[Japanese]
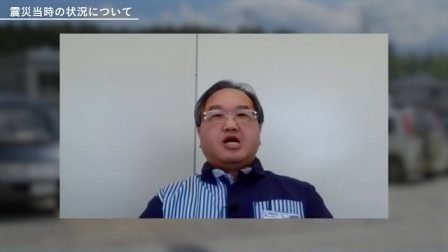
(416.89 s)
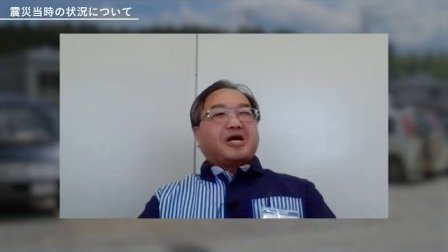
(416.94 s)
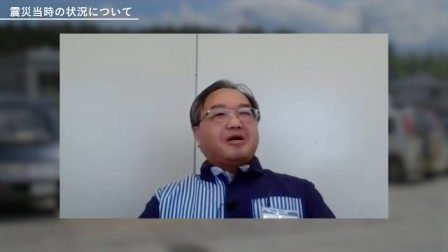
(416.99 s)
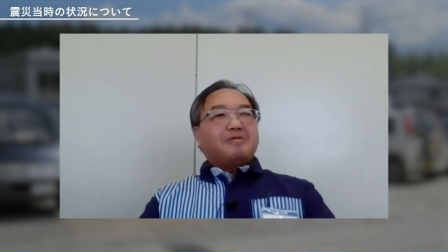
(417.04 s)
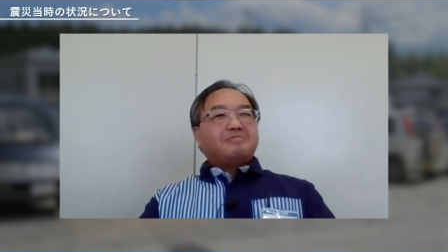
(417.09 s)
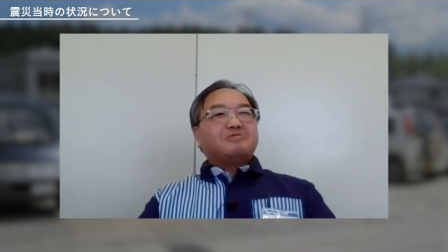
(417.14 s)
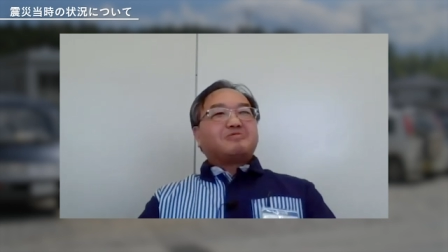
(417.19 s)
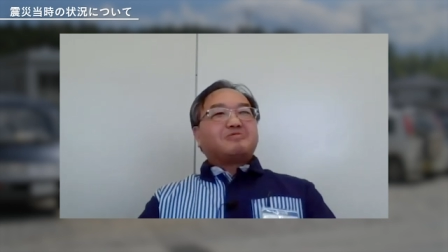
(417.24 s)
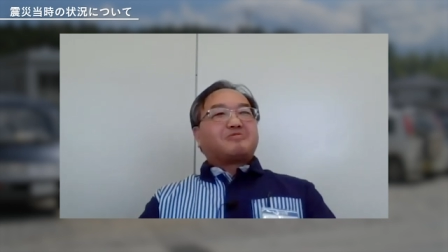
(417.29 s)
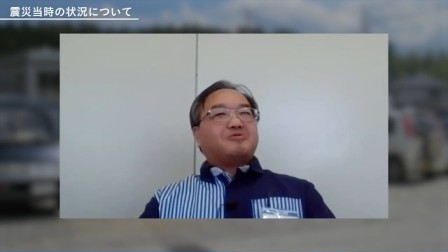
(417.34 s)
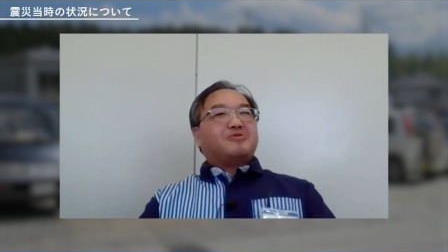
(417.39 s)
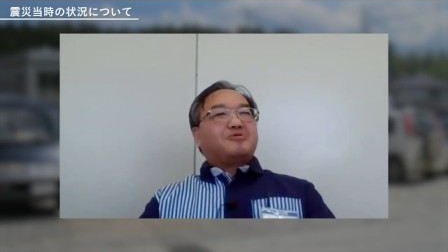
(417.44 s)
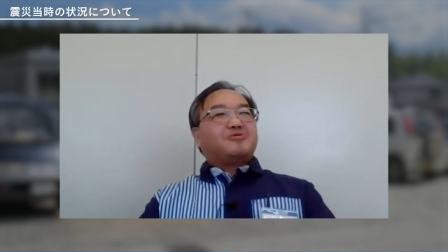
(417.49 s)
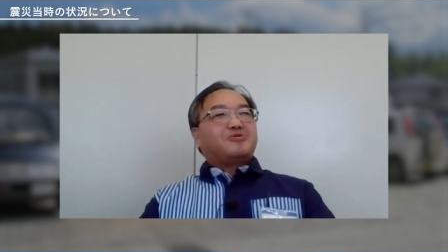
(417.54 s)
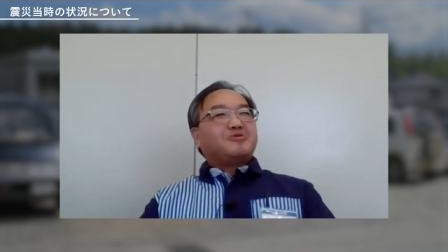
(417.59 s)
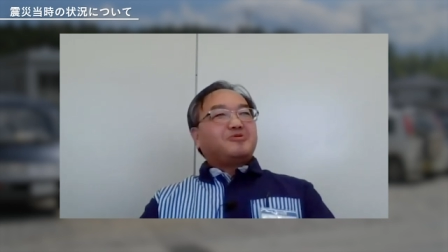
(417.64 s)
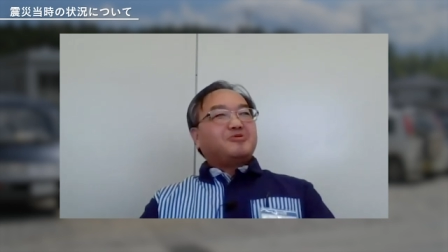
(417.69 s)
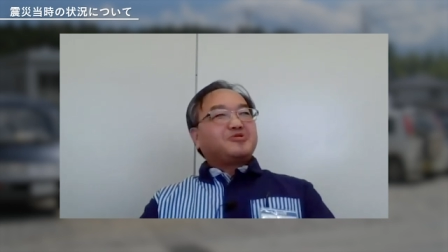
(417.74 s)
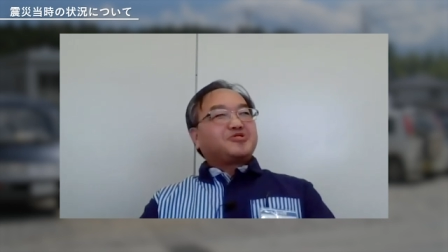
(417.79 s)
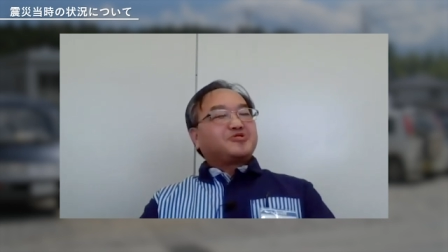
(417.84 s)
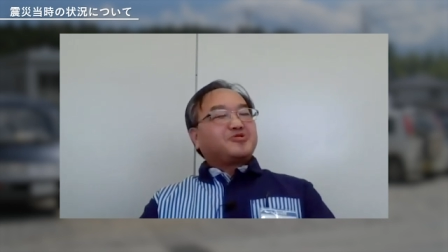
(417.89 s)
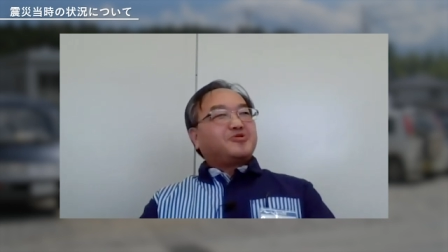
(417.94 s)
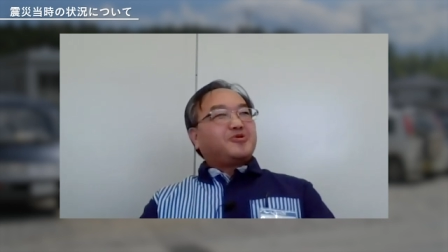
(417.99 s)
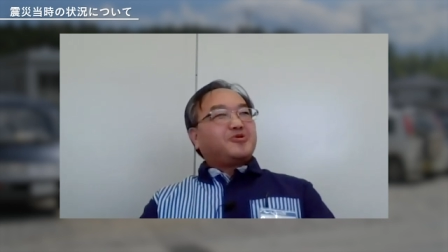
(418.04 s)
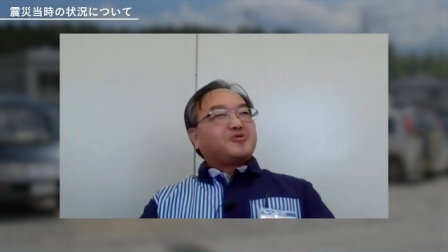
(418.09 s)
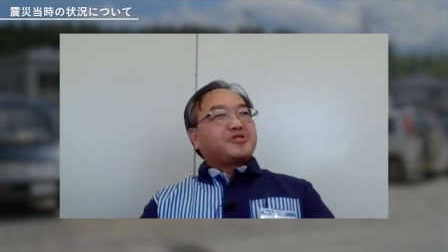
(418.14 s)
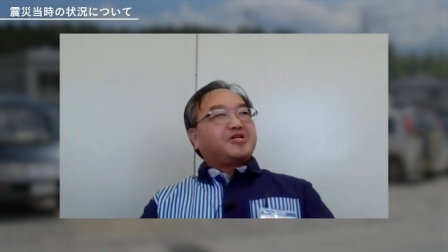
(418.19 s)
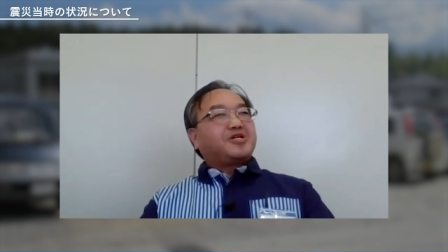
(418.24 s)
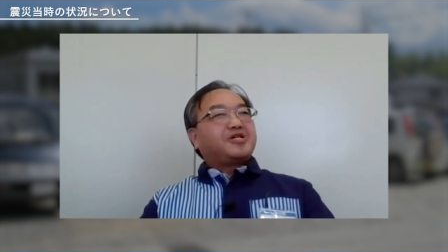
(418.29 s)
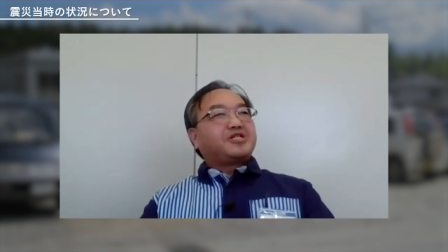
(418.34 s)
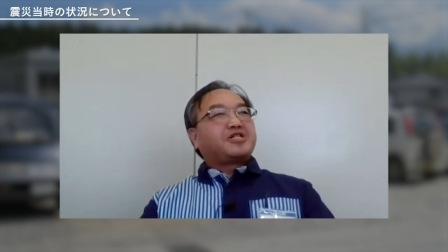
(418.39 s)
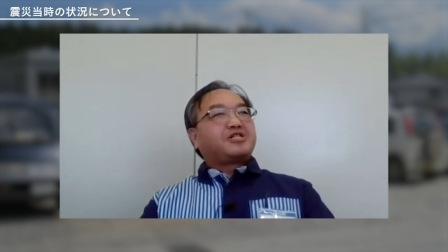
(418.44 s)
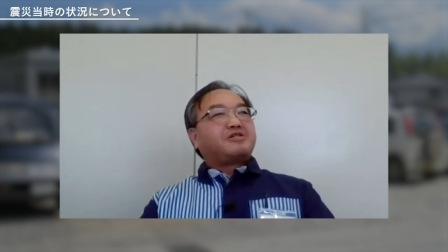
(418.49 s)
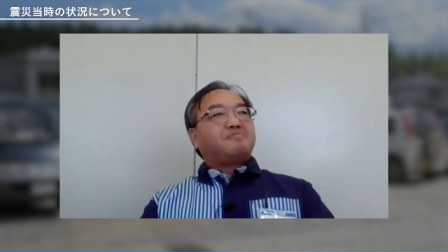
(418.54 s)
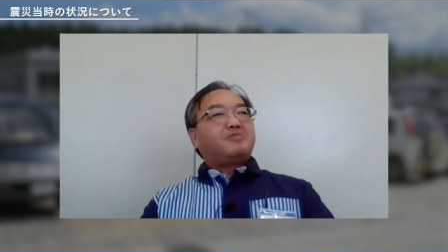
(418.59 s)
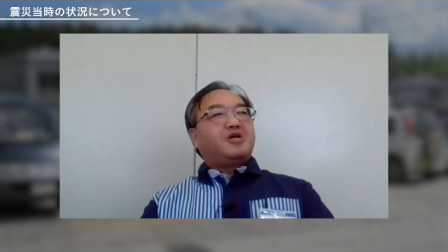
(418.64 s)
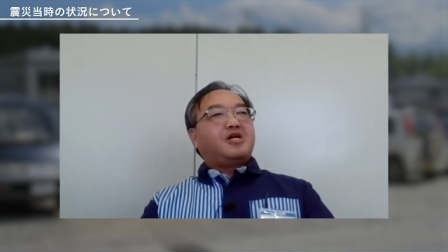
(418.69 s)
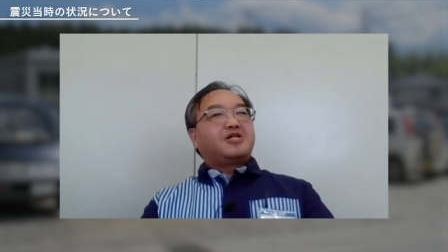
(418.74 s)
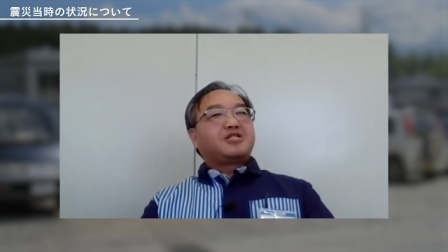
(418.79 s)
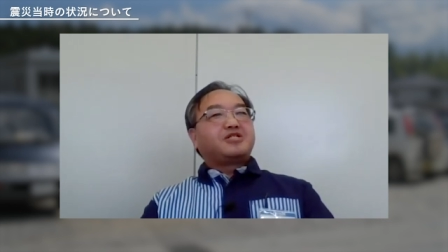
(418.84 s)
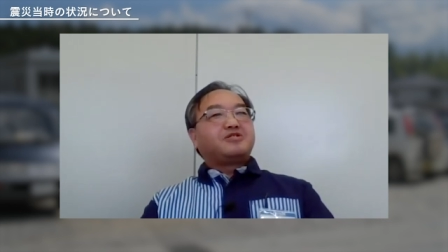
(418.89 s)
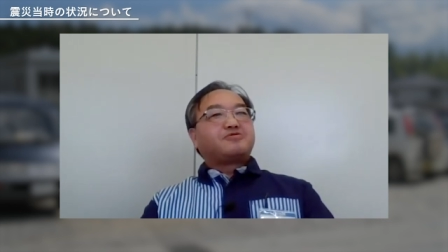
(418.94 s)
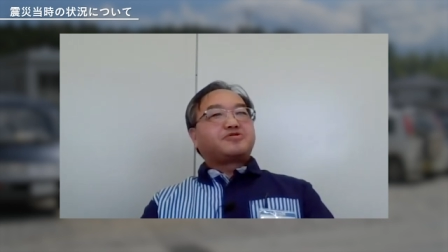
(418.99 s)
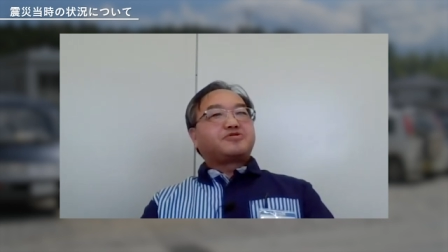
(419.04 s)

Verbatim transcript: 多分この状態だの周り